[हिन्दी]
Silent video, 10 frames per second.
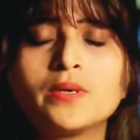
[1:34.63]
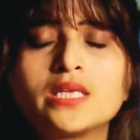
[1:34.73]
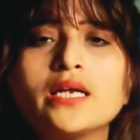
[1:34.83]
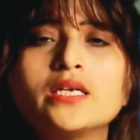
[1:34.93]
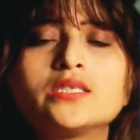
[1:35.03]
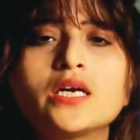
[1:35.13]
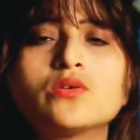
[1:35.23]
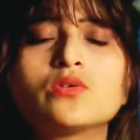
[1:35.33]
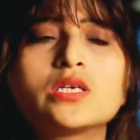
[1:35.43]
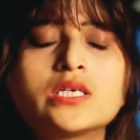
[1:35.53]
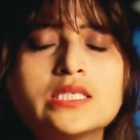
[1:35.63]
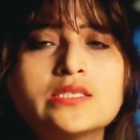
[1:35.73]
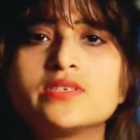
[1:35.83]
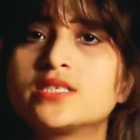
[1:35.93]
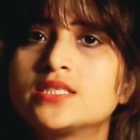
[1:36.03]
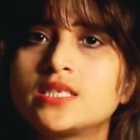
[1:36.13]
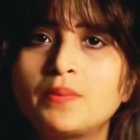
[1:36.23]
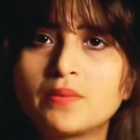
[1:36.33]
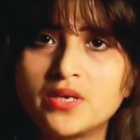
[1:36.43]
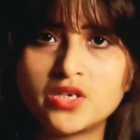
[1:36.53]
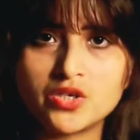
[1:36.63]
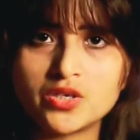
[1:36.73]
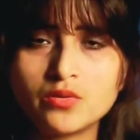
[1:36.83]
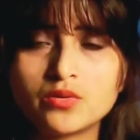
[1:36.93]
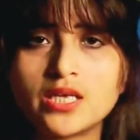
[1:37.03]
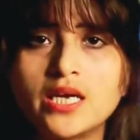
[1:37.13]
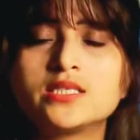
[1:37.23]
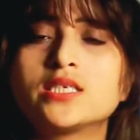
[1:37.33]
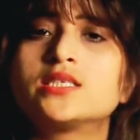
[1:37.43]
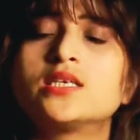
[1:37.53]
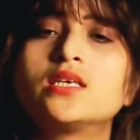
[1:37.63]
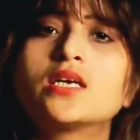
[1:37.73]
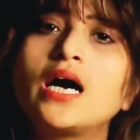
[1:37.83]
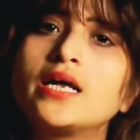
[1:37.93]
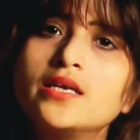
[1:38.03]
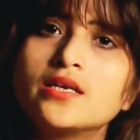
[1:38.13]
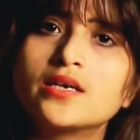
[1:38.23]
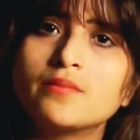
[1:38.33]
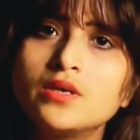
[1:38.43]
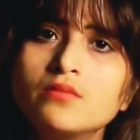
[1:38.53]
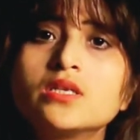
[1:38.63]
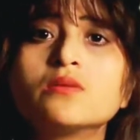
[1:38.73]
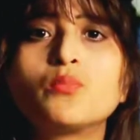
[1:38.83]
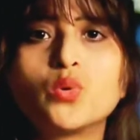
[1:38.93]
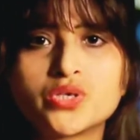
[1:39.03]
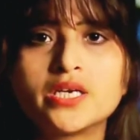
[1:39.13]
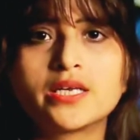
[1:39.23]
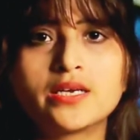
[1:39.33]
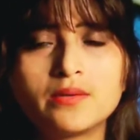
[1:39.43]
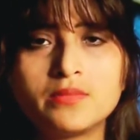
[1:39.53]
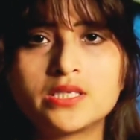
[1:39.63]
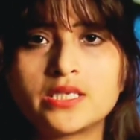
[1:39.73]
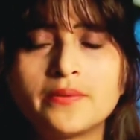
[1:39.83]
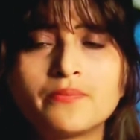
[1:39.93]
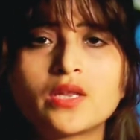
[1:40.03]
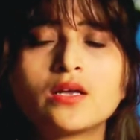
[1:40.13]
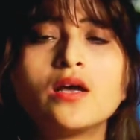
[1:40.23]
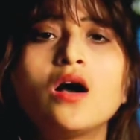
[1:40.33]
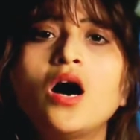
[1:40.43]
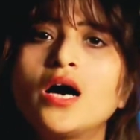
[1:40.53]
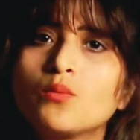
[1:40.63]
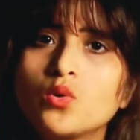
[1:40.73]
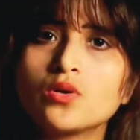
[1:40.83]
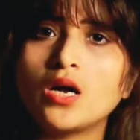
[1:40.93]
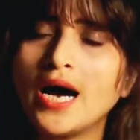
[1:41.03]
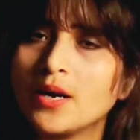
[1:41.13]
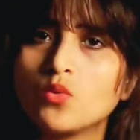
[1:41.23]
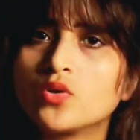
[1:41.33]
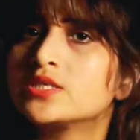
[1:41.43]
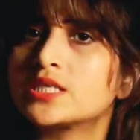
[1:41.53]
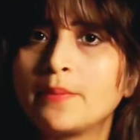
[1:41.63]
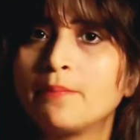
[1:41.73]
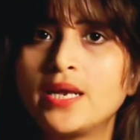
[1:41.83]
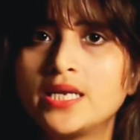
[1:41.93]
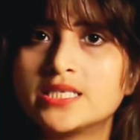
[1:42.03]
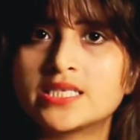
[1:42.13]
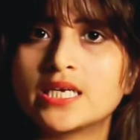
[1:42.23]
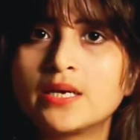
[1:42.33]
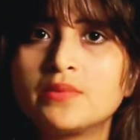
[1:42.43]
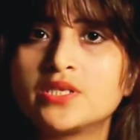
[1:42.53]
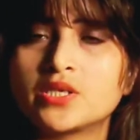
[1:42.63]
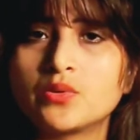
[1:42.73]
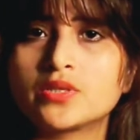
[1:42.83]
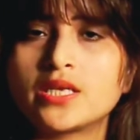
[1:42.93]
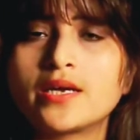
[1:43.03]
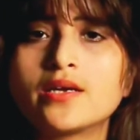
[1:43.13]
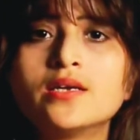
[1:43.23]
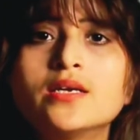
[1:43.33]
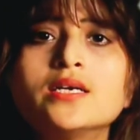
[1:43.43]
बताने जा रही हूँ कि किस वजह से पिगमेंटेशन होता है जैसे कि खाने की कमी मीन पोषण की कमी से हार्मोन हार्मोन्स इम्बेलेंस की कमी से होता है